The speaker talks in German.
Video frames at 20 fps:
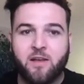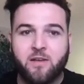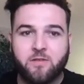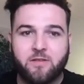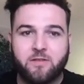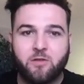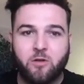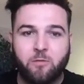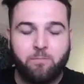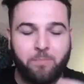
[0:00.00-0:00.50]

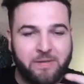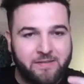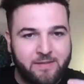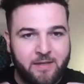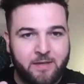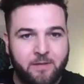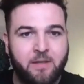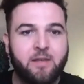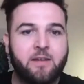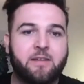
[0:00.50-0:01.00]
Das ist
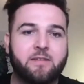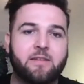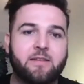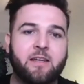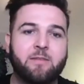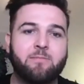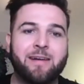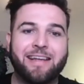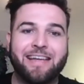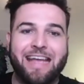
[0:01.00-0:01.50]
bisschen, sage
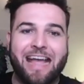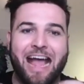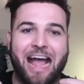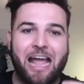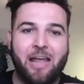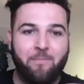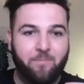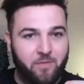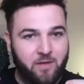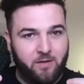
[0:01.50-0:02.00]
ich mal,
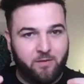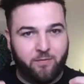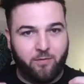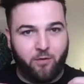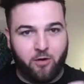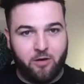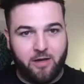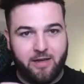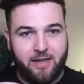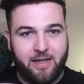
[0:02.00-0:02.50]

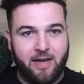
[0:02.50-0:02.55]
geheimnisvoller,